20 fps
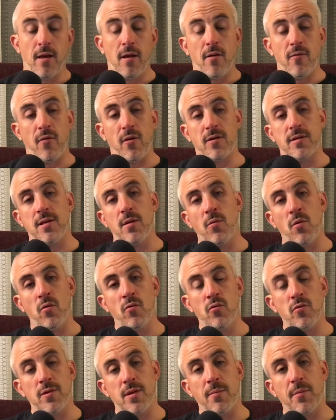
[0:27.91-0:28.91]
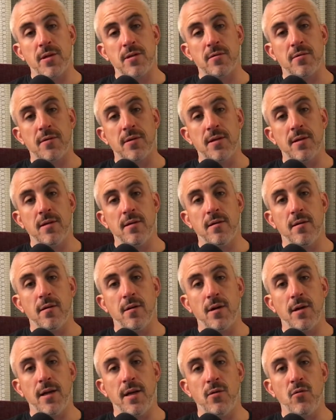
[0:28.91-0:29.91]
forcément, nous a présenté
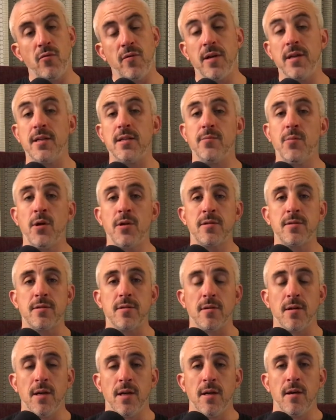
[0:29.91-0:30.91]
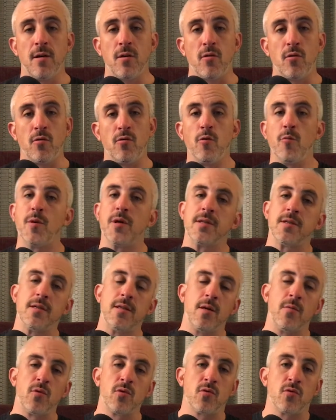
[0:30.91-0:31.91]
la nouvelle Xbox, connue
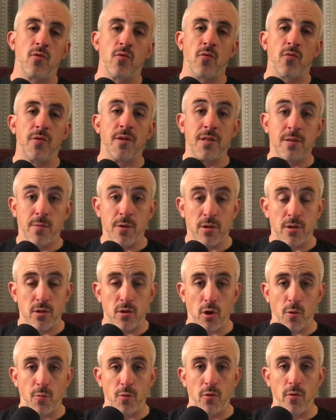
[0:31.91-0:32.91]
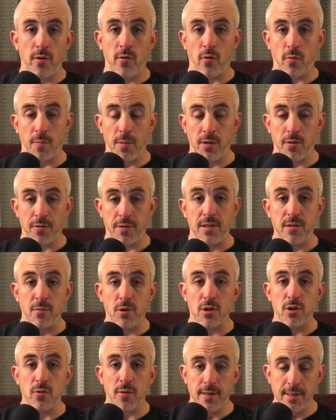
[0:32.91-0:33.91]
précédemment sous le nom d'Xbox Scorpio et donc maintenant
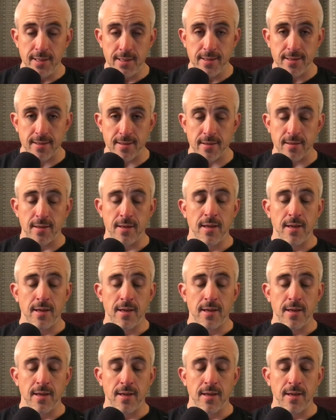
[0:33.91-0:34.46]
d'Xbox One X.